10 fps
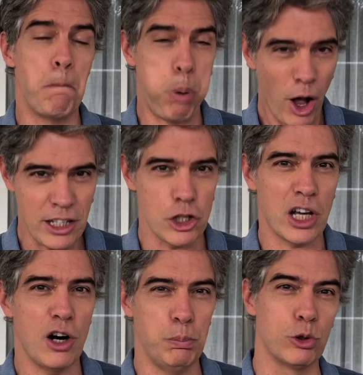Podem
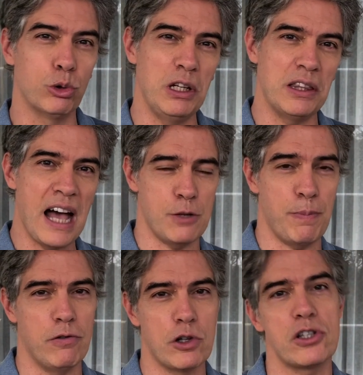gerar oportunidades
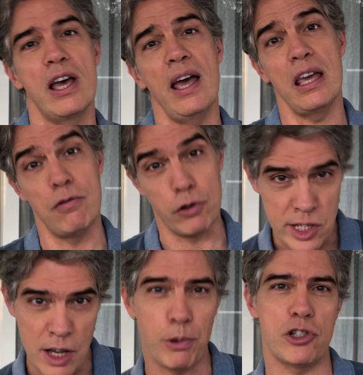para você e
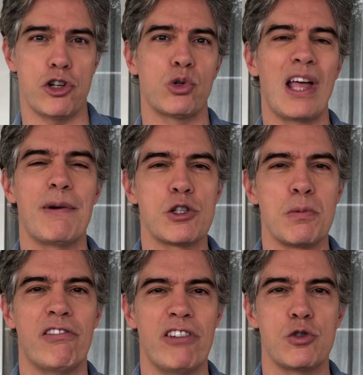você pode ajudar mais
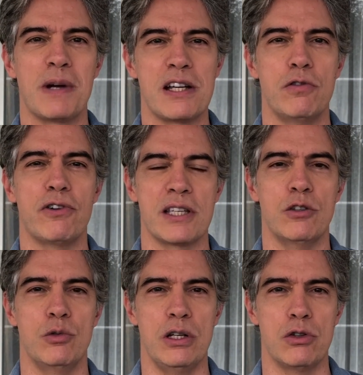uma vez o Brasil
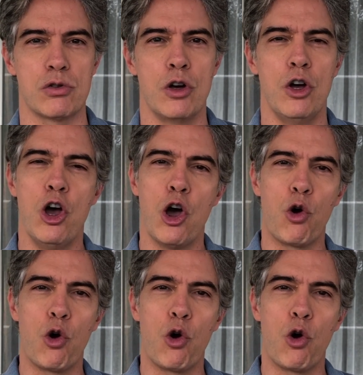fazendo isso.